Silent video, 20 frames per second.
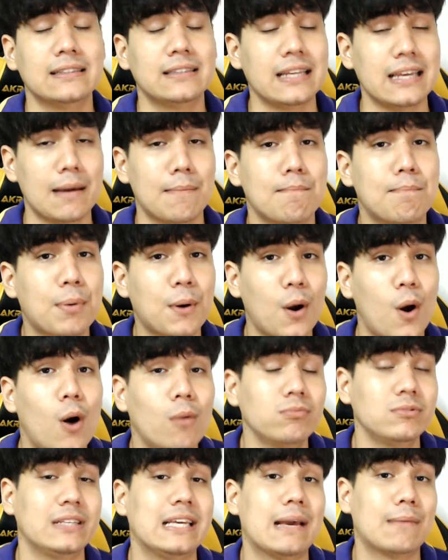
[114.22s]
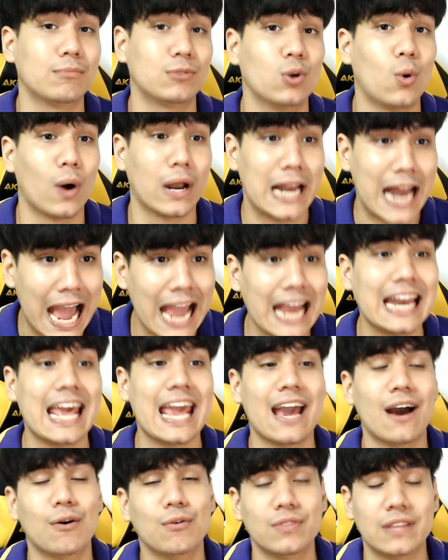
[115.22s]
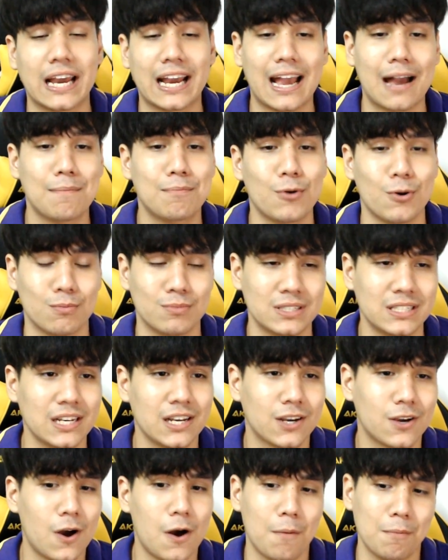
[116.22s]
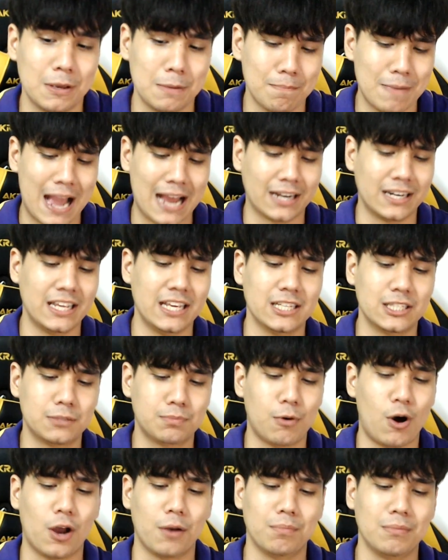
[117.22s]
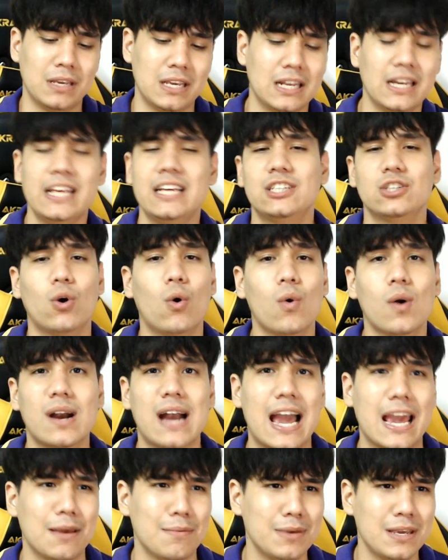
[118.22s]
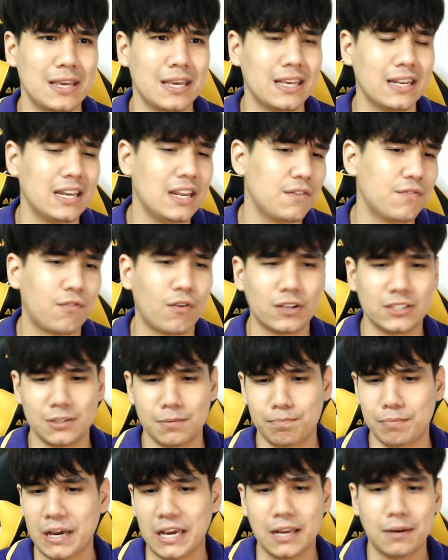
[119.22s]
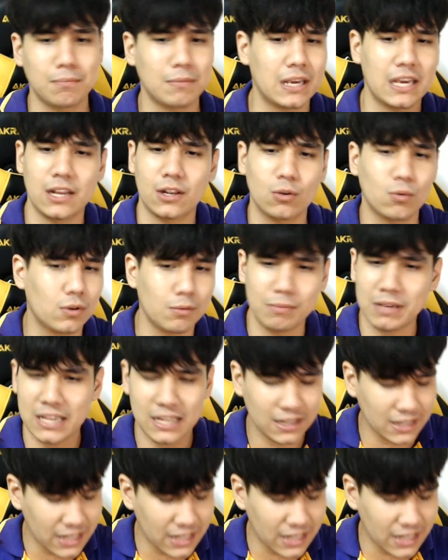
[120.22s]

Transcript: เตรียมพร้อมเตรียมตัวได้แล้วนะครับผมซึ่งก็มีปากดีสปอร์ตมีลิกโชกไก่ มีนิดฟอร์สเปดมีนู่นมี